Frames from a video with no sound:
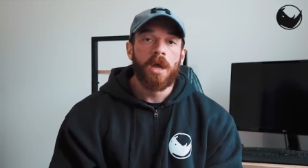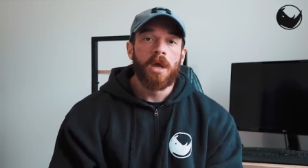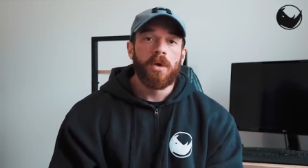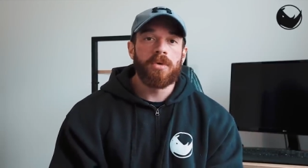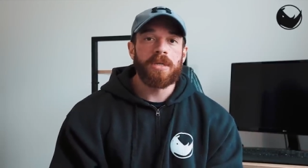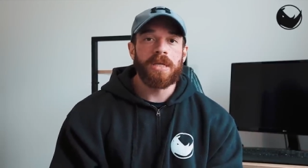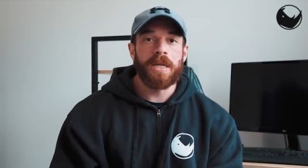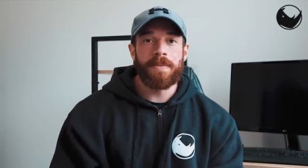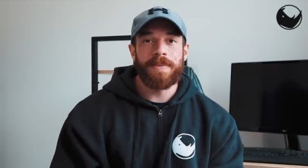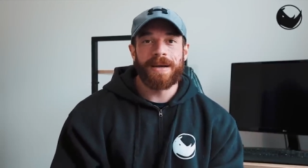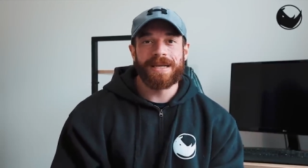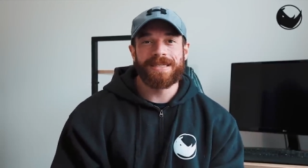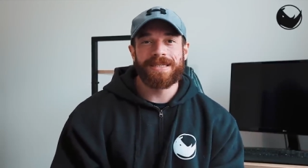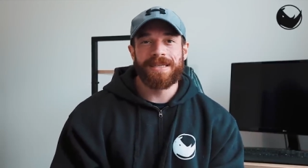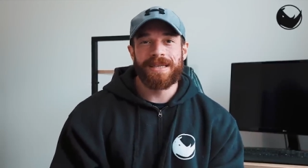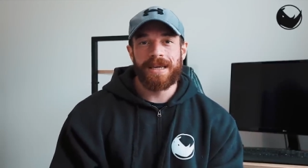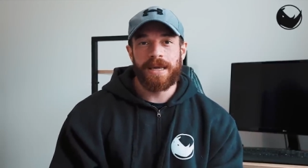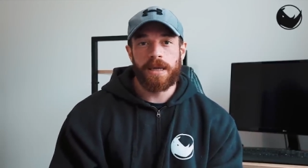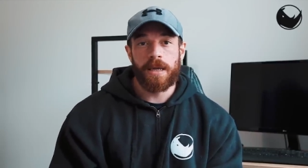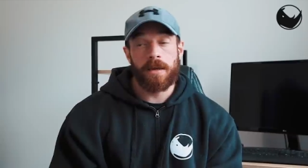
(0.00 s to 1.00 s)
quindi nei
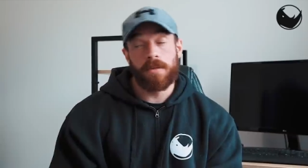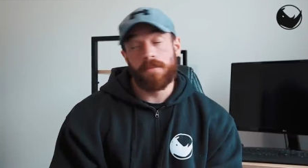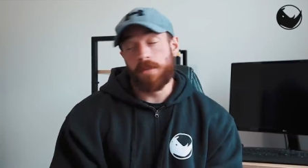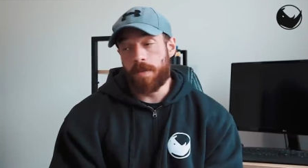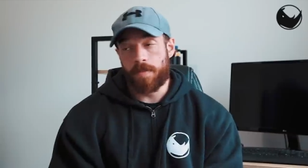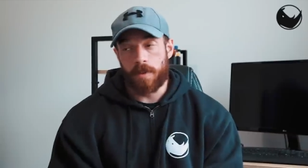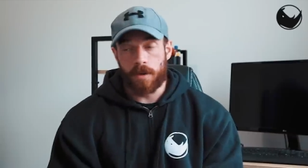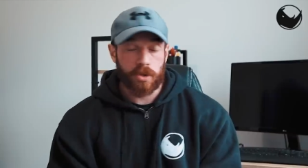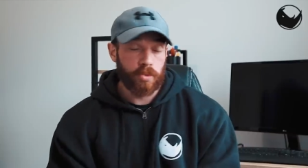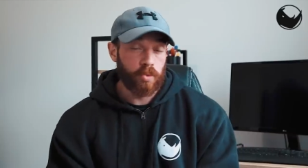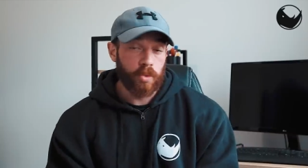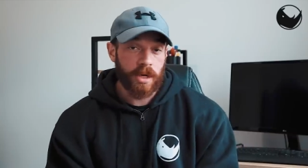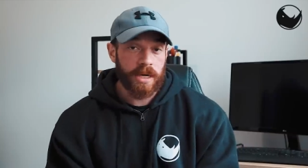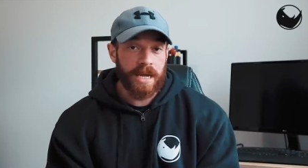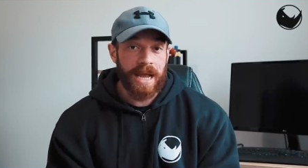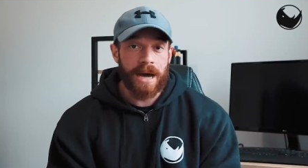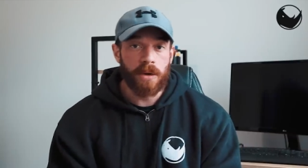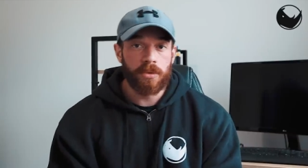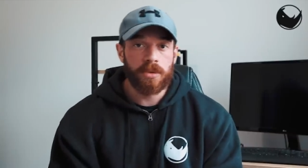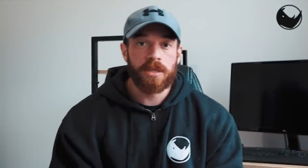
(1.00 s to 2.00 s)
pastiche e nei
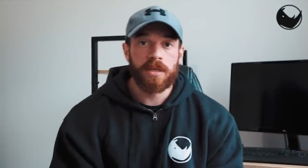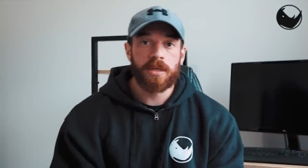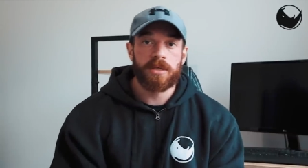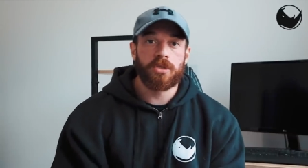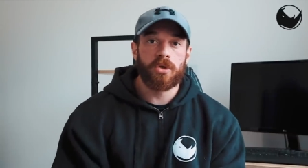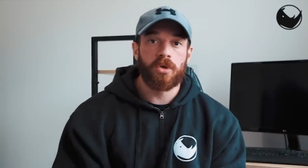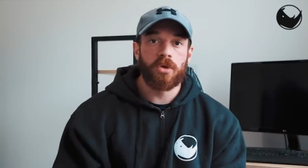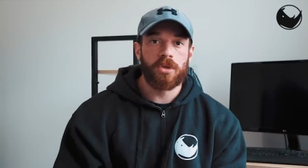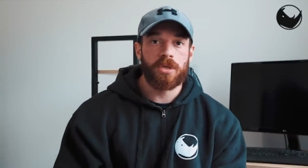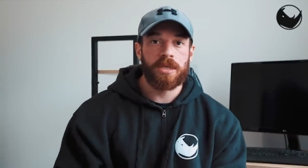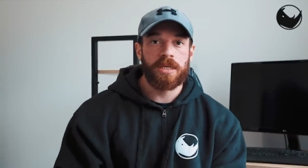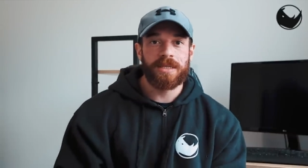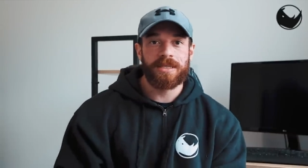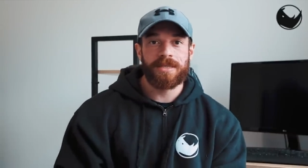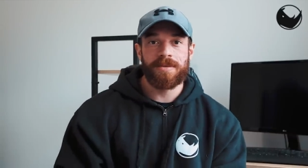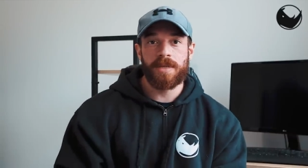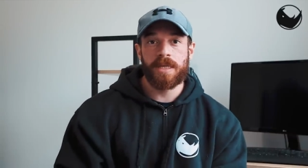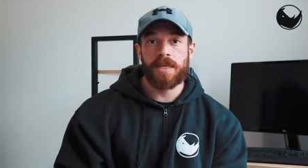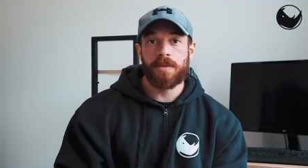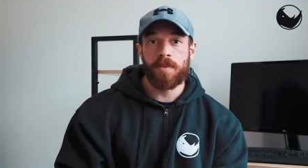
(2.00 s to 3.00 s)
post-workout, che sono
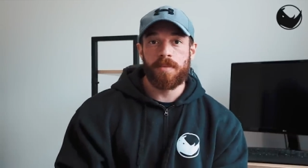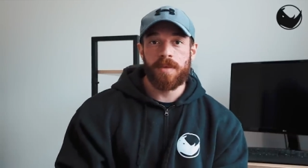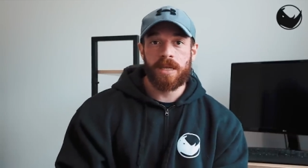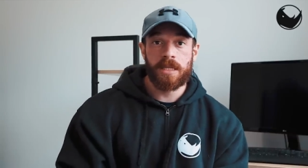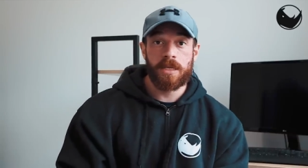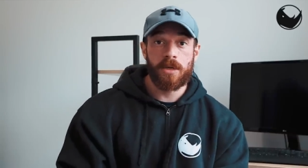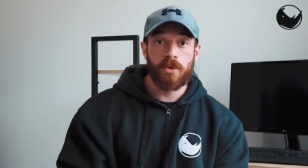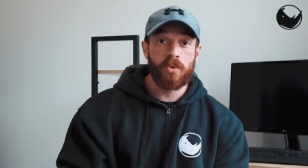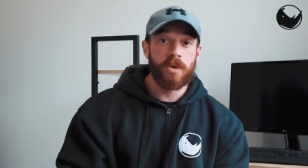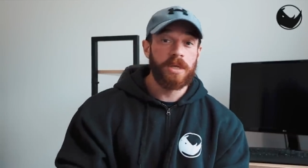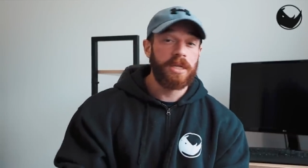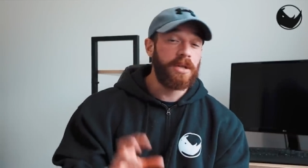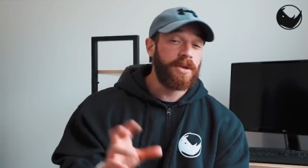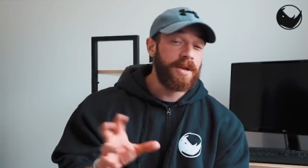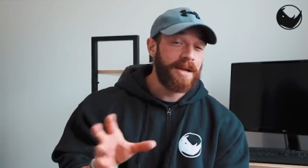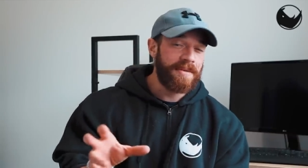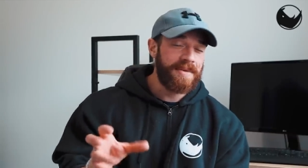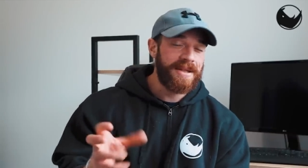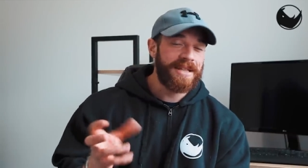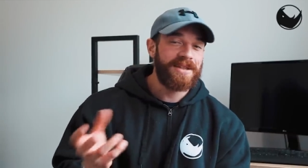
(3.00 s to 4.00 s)
tendenzialmente i momenti in cui
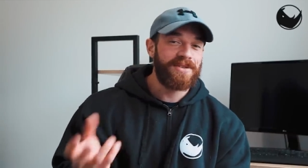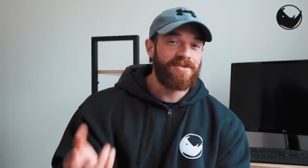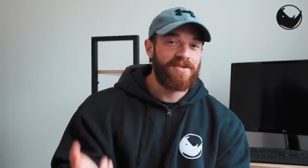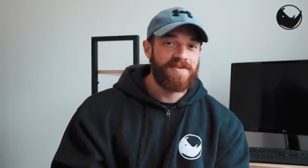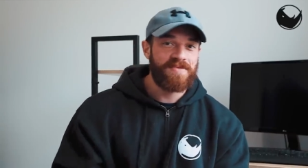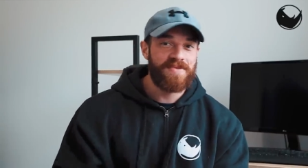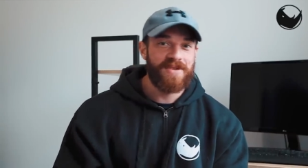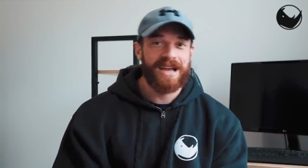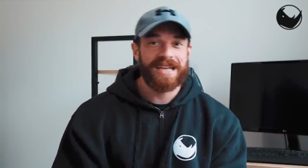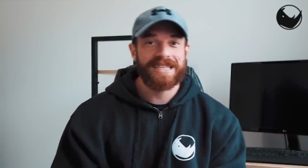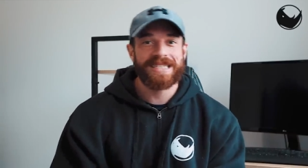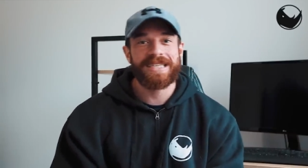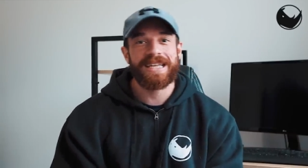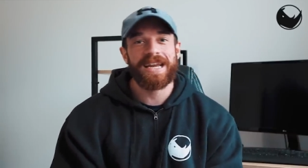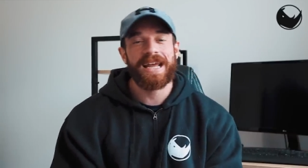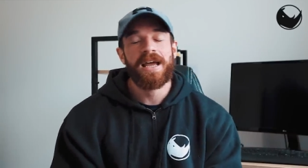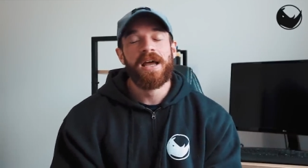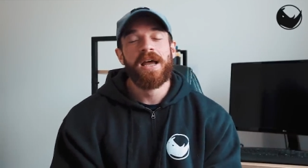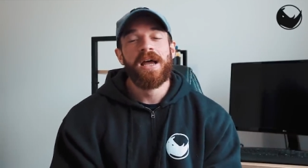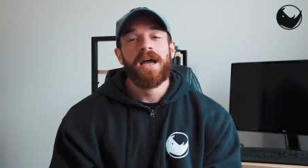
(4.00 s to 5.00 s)
teoricamente dovrebbero
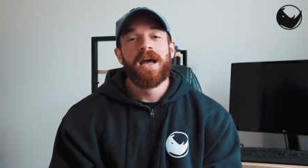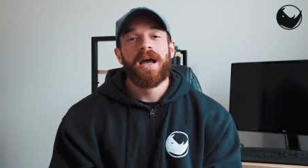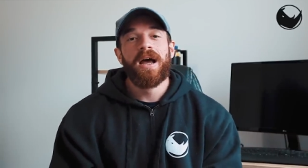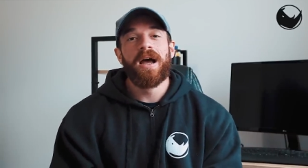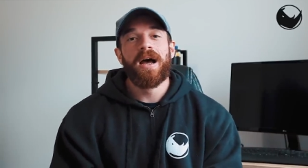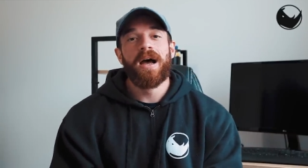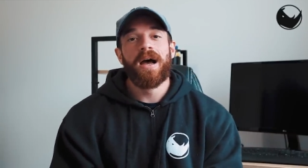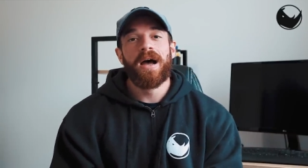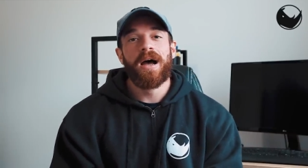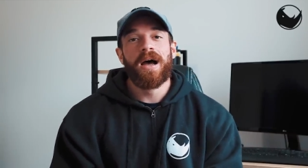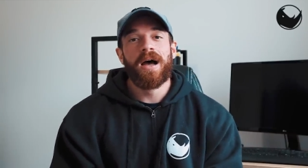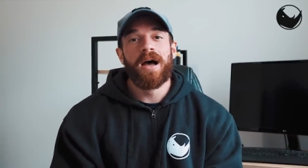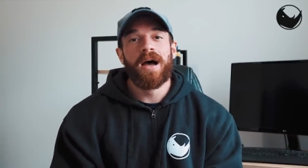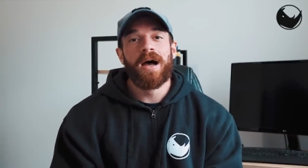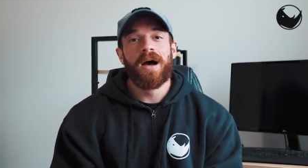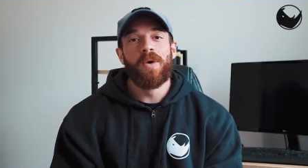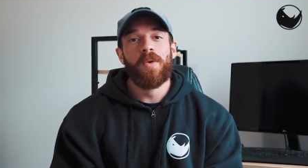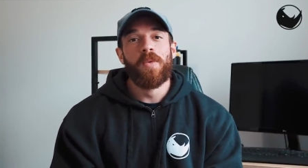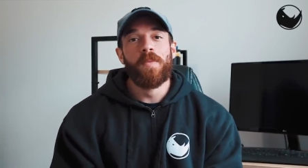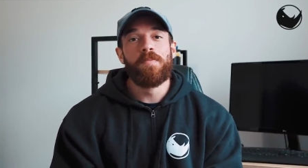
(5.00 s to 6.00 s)
essere uh,
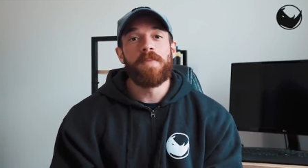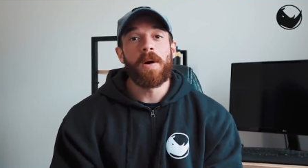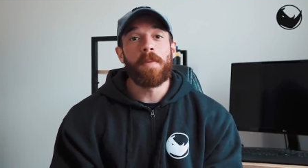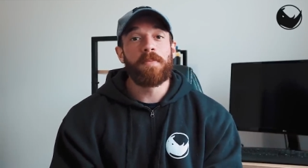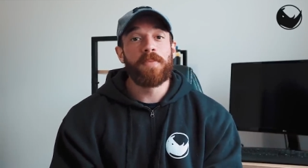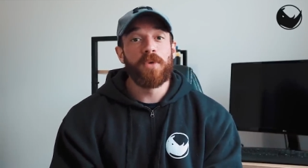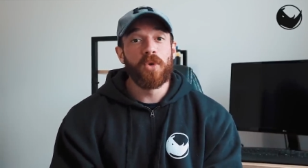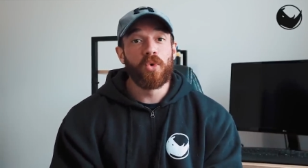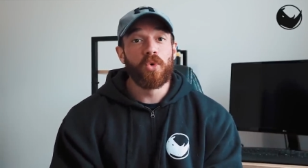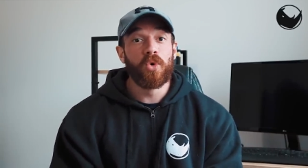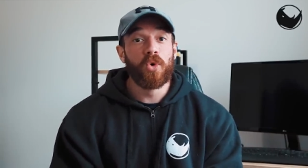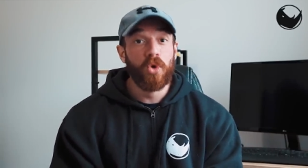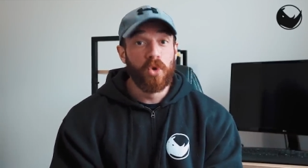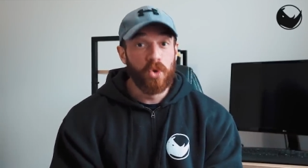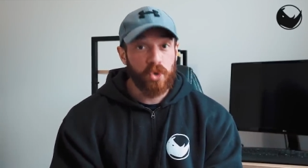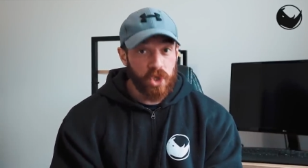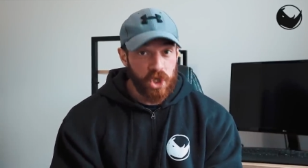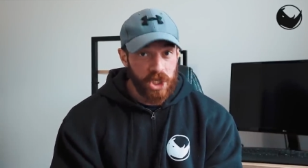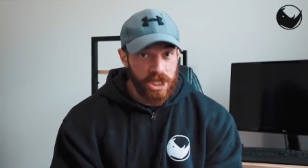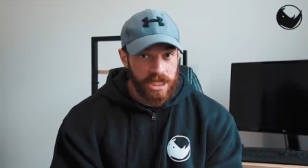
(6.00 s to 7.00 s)
un po' più
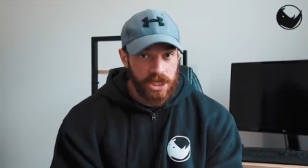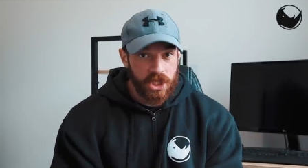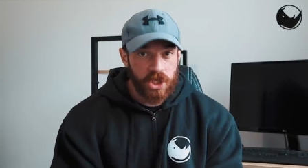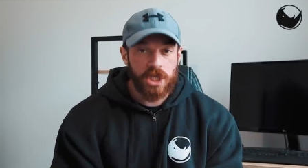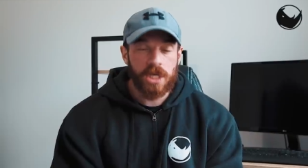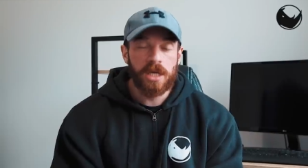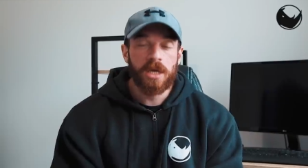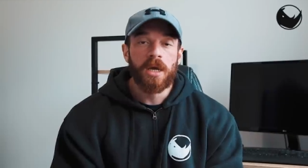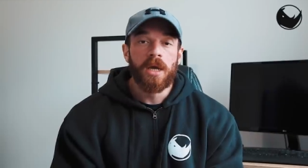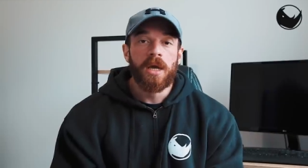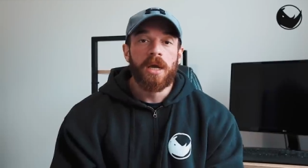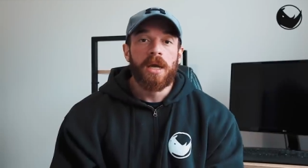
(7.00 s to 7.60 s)
glucidici.